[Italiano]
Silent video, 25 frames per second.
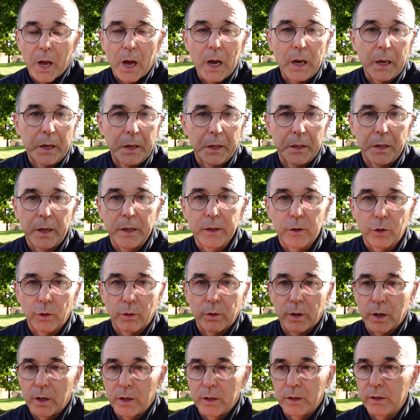anche
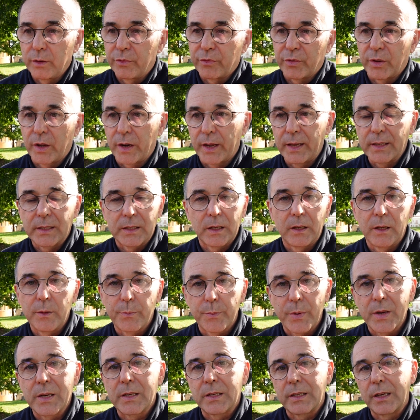dentro nelle differenze di
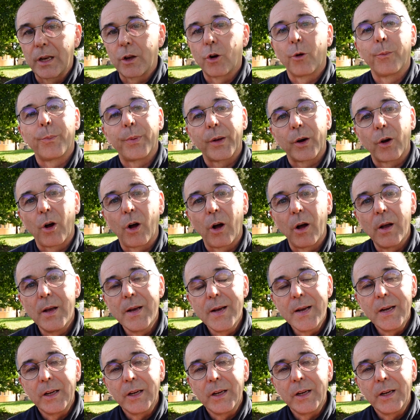pensiero, però